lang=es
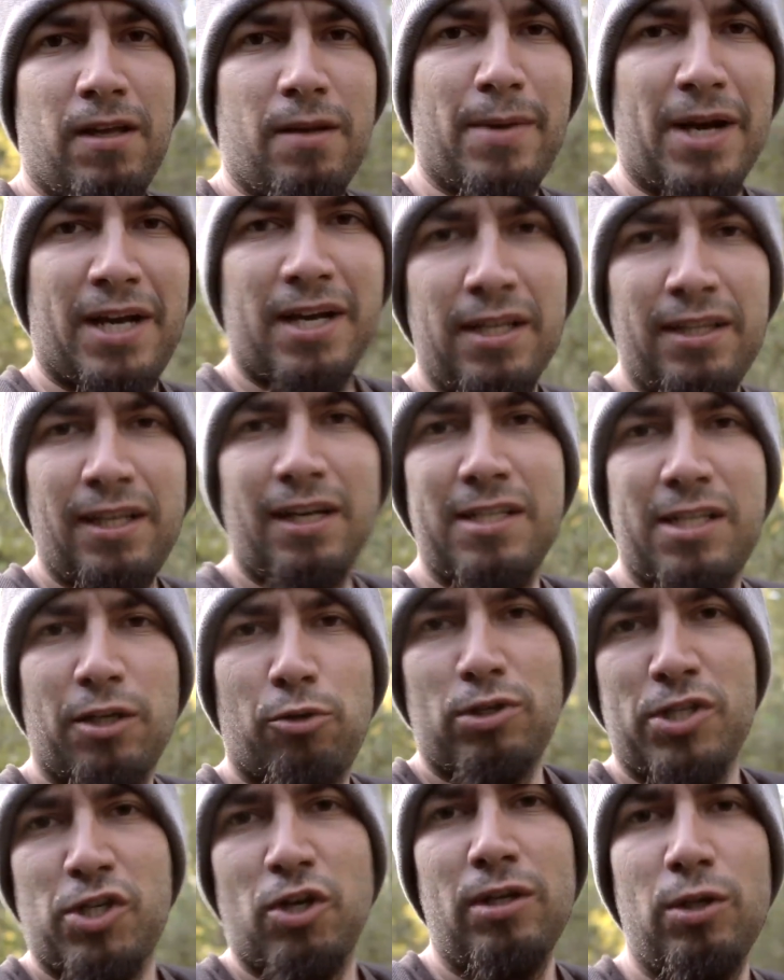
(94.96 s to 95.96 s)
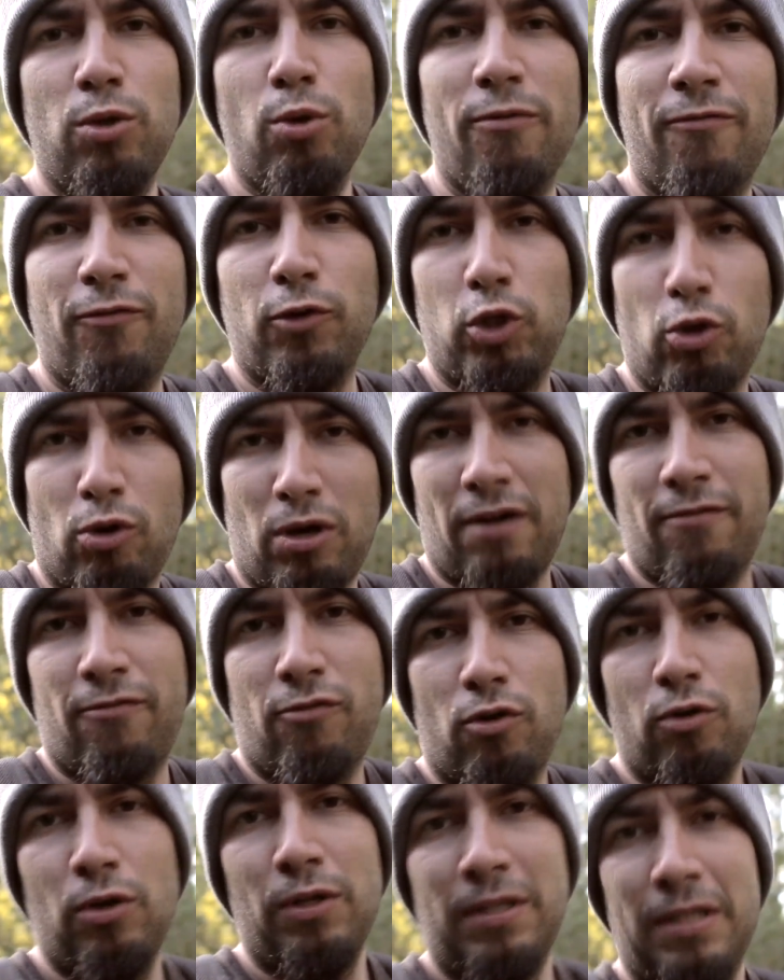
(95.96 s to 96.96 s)
Imagínate la situación de un
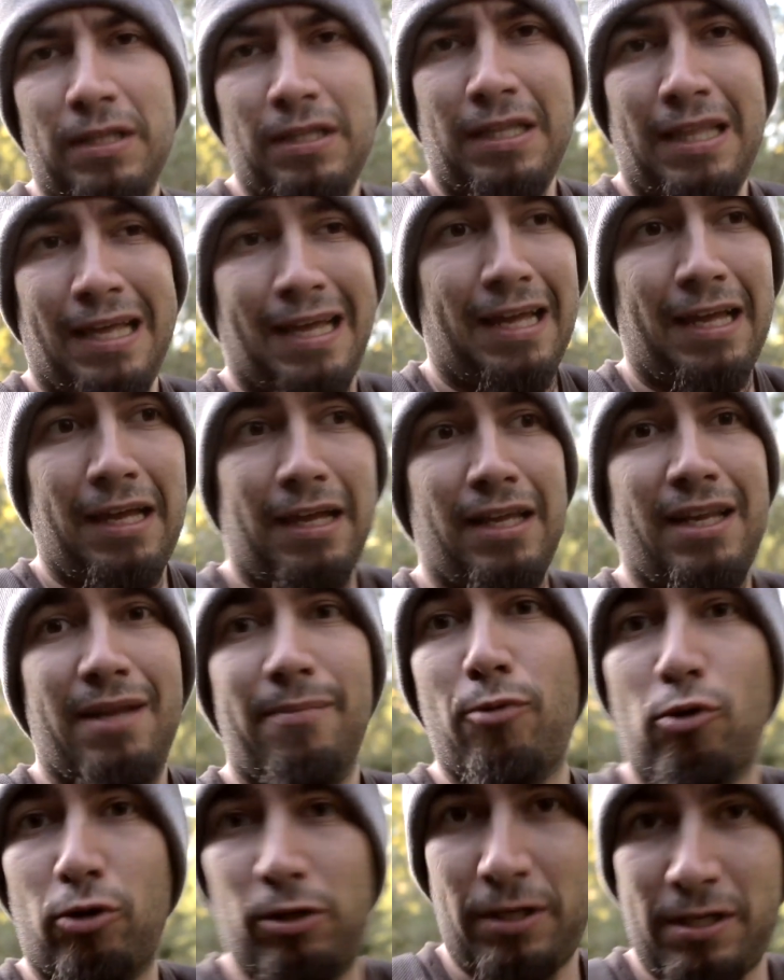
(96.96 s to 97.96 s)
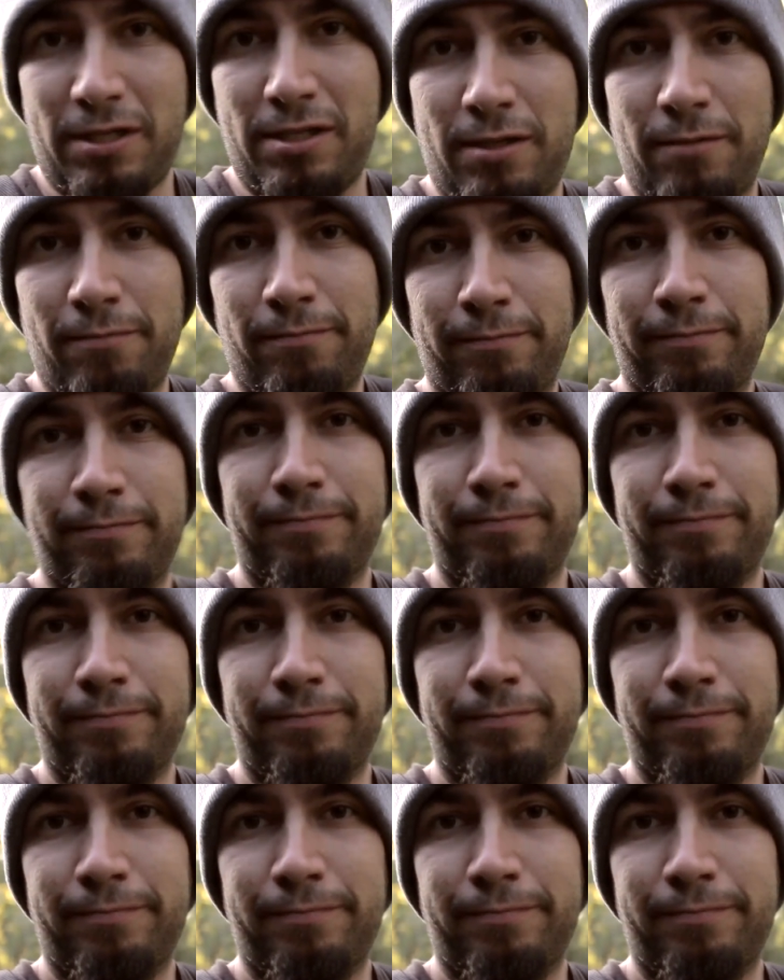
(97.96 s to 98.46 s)
fotógrafo de deportes